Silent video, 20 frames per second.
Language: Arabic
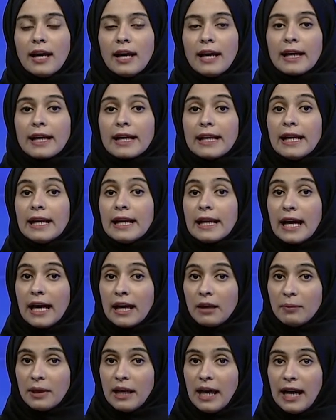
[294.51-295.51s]
خلال
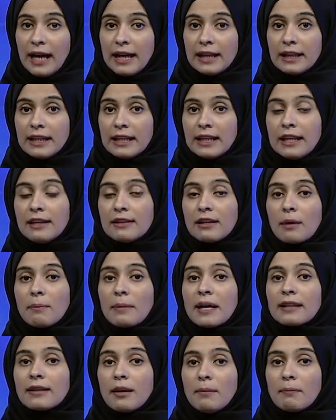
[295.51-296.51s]
العام الحالي إذا
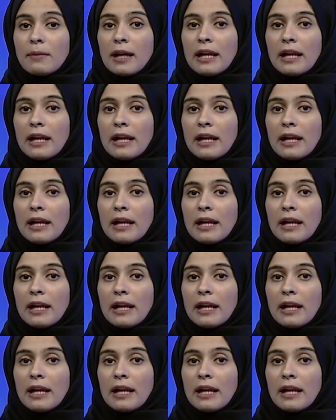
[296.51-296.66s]
ما تم